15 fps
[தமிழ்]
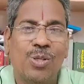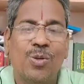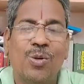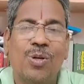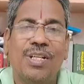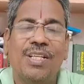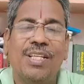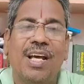
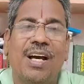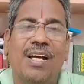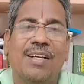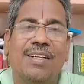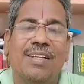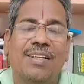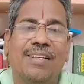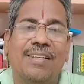சொல்கிறது
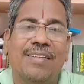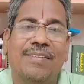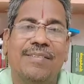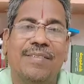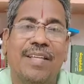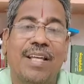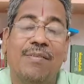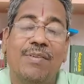யாருன்னா
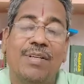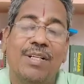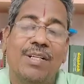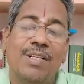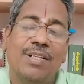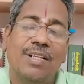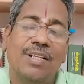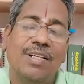
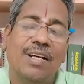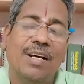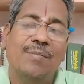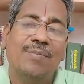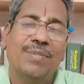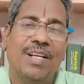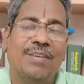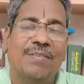
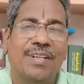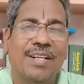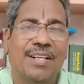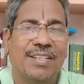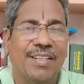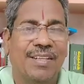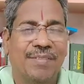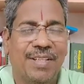தேவர்களுக்கெல்லாம்
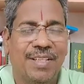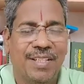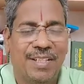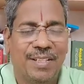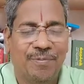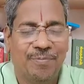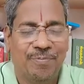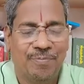தலைவனான
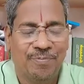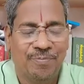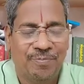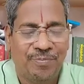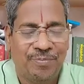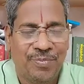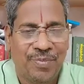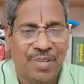தேவேந்திரன்
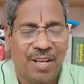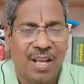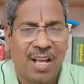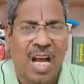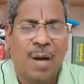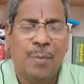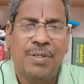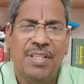
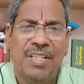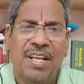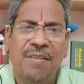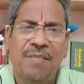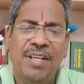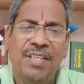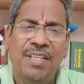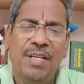அப்போ
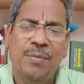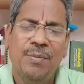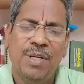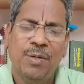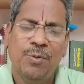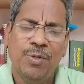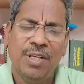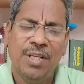தேவேந்திரன்
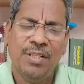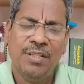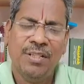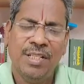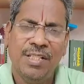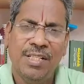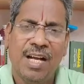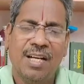மிக
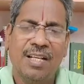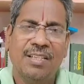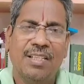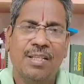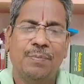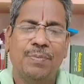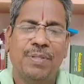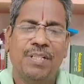உயர்ந்த
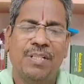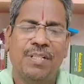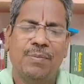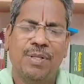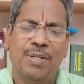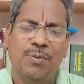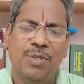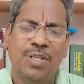ஞானத்தை பெற்று
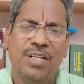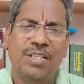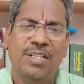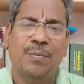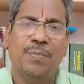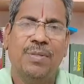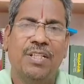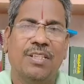மிக
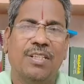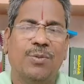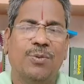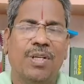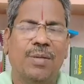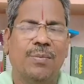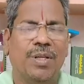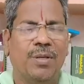உயர்ந்த
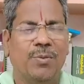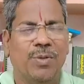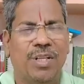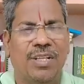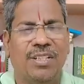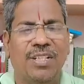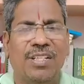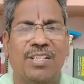பதத்தையுடைய மிக
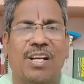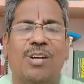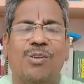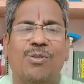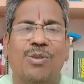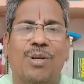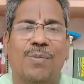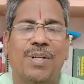உயர்ந்த
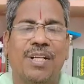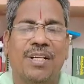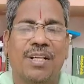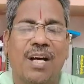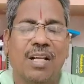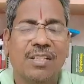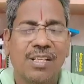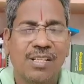சான்றோன் அப்படின்னா
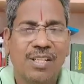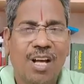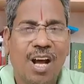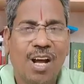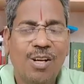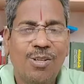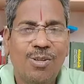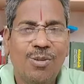அந்த
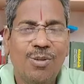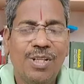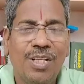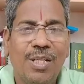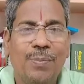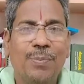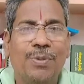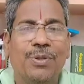சான்றோன்
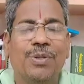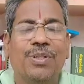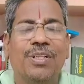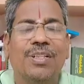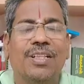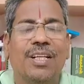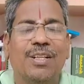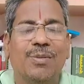இப்போ
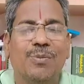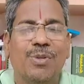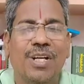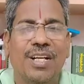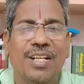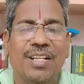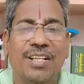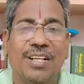தனக்கு
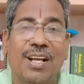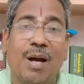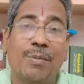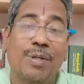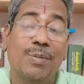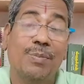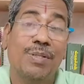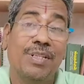முன்னாடி இருக்க
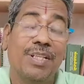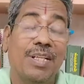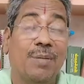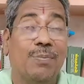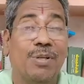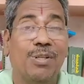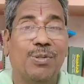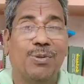ராமரை பற்றி
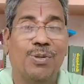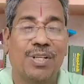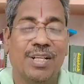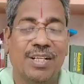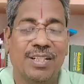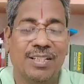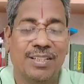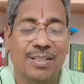எப்படி
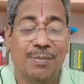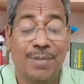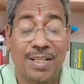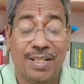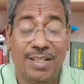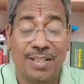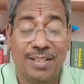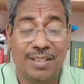சொல்கிறாரு
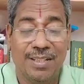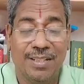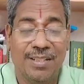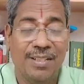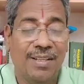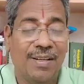அப்படிங்கிறது தான்